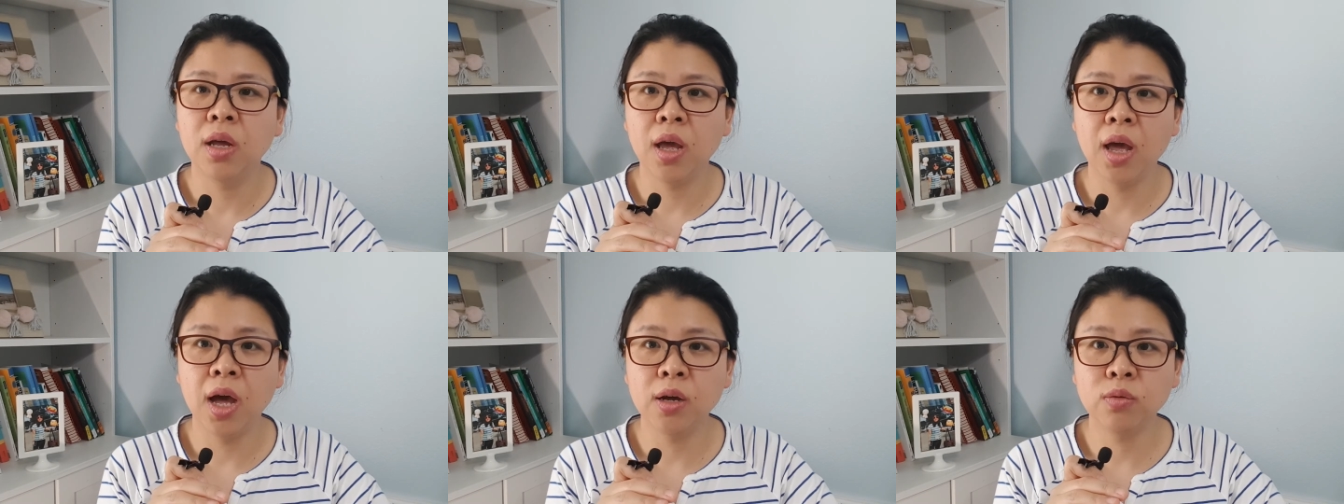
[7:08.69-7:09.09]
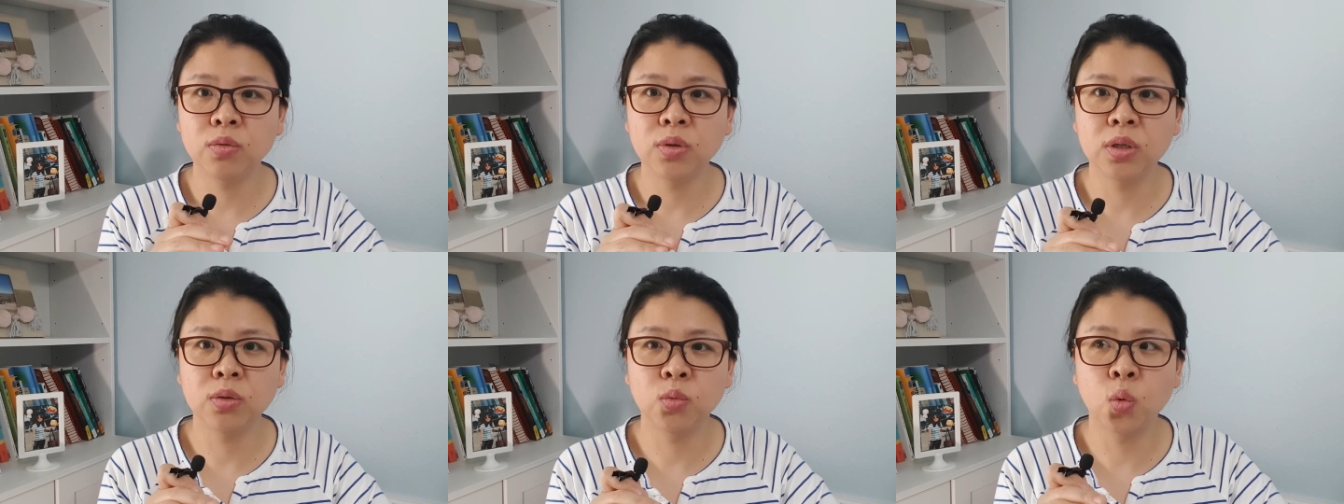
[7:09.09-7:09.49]
예,
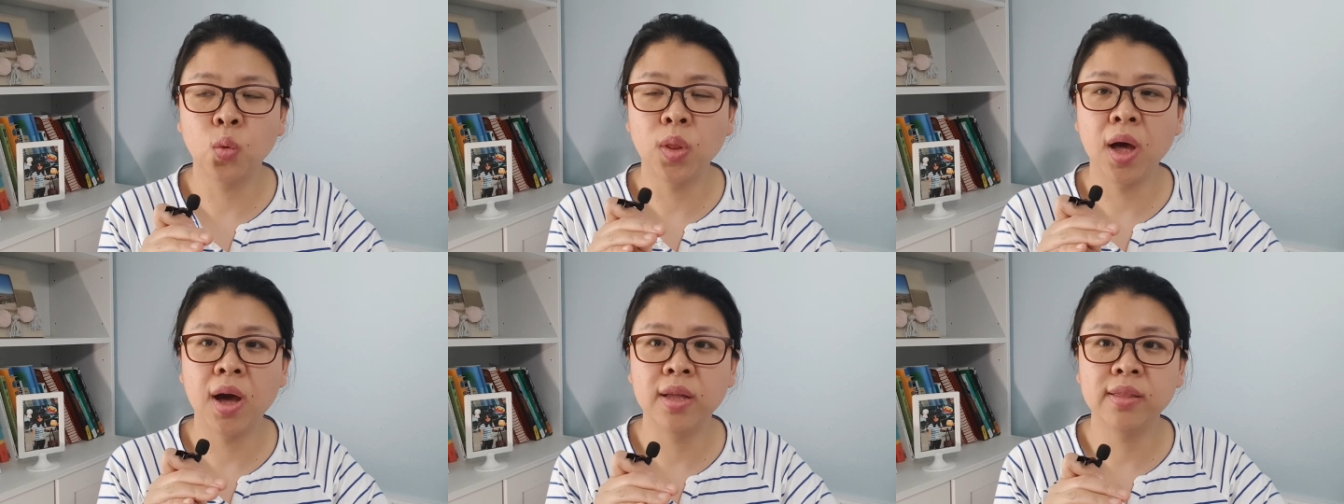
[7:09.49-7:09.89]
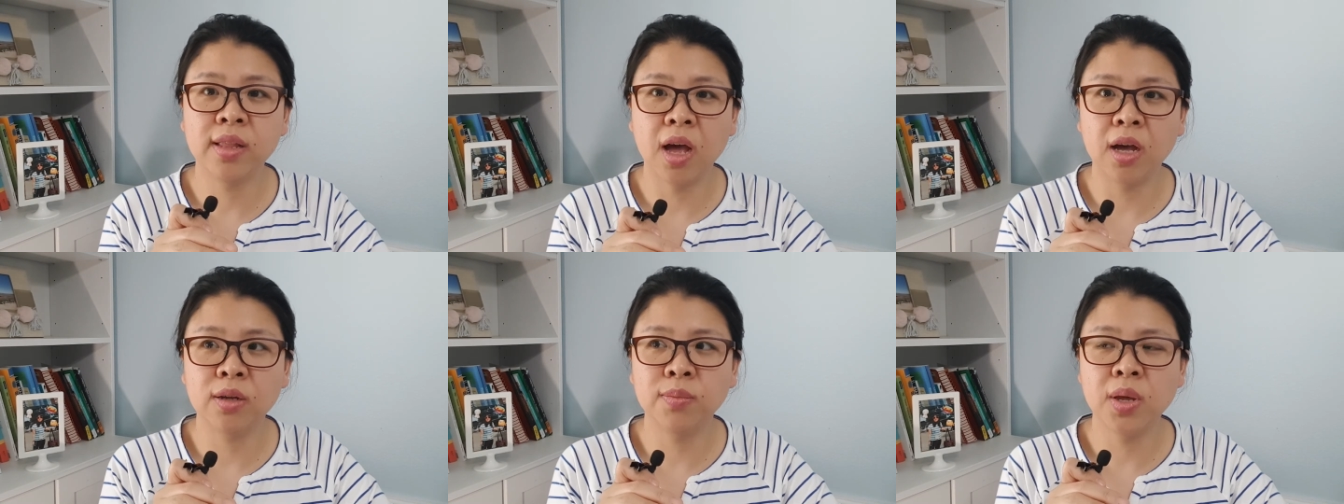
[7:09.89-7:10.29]
한국에 서 돌아간
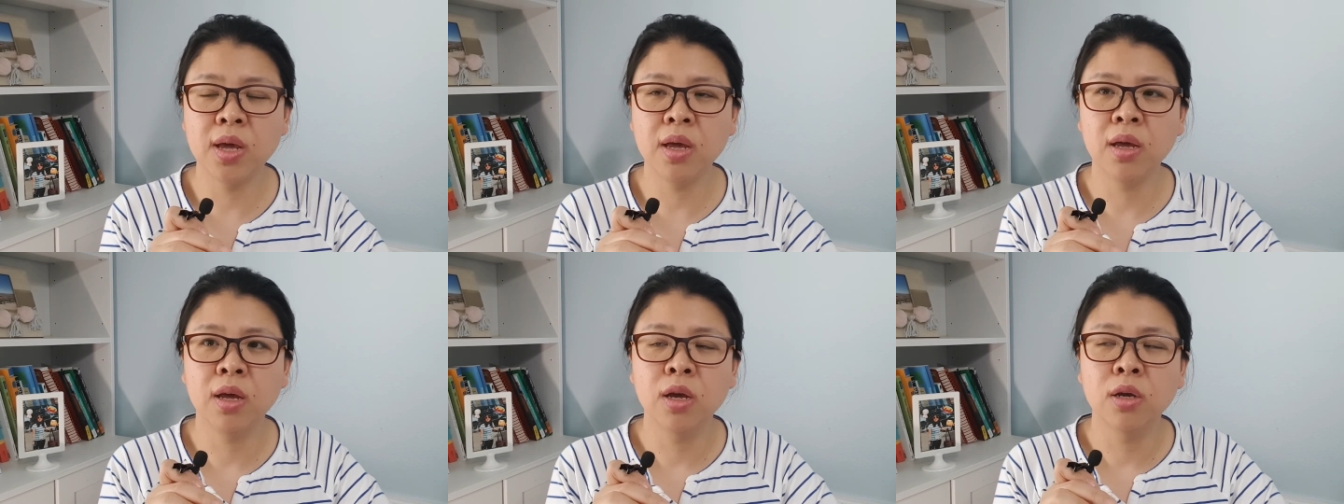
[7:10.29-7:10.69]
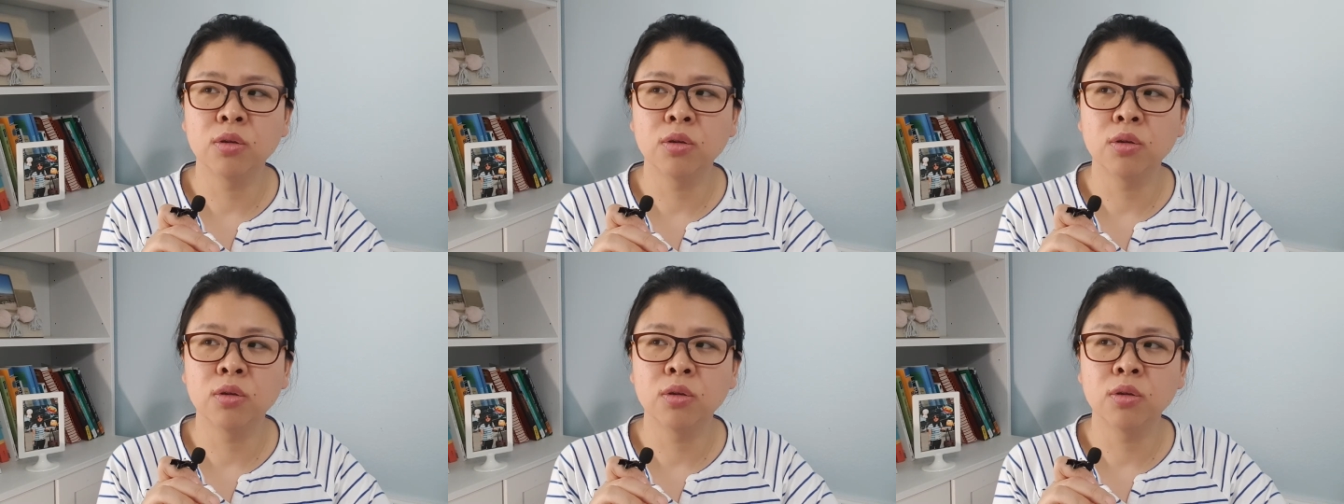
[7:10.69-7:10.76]
다음에